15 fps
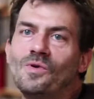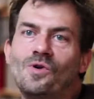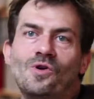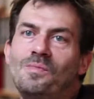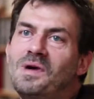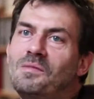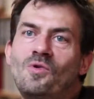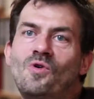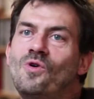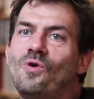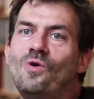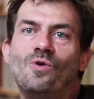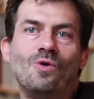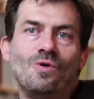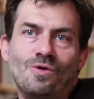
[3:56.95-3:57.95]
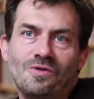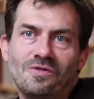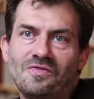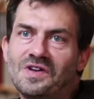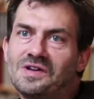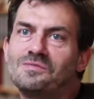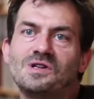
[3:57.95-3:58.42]
Globalement,
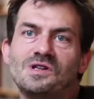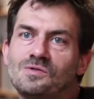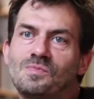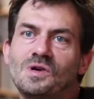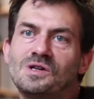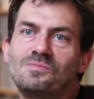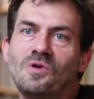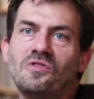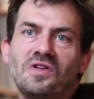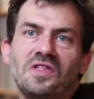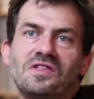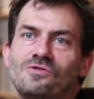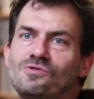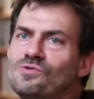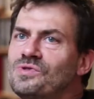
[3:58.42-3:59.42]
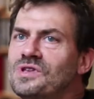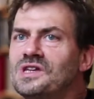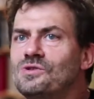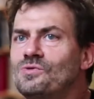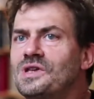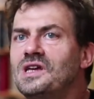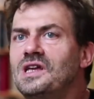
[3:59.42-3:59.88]
enfin, je, pense que c'est toujours une
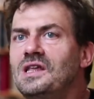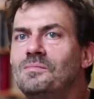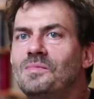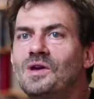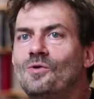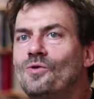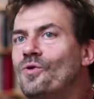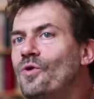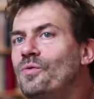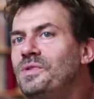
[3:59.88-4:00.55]
question d'équilibre, mais au,